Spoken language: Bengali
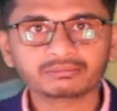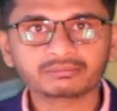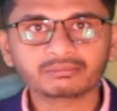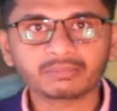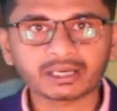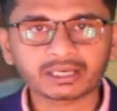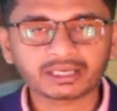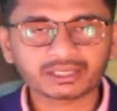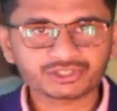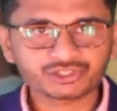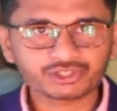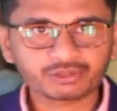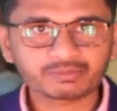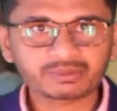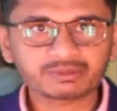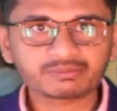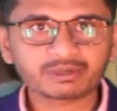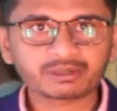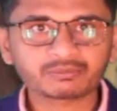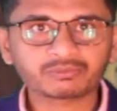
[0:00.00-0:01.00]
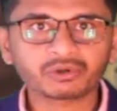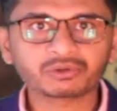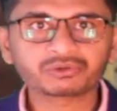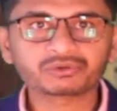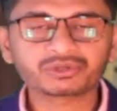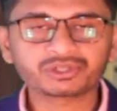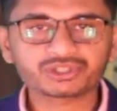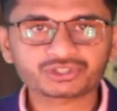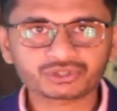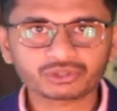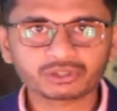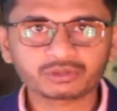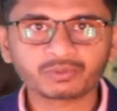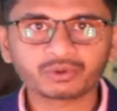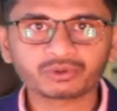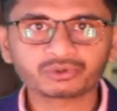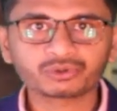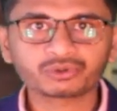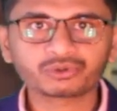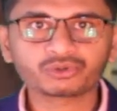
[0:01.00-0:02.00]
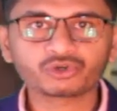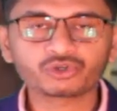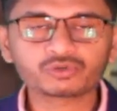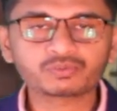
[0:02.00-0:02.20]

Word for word: বাংলাদেশের বিমানবন্দর স্থলবন্দর নৌ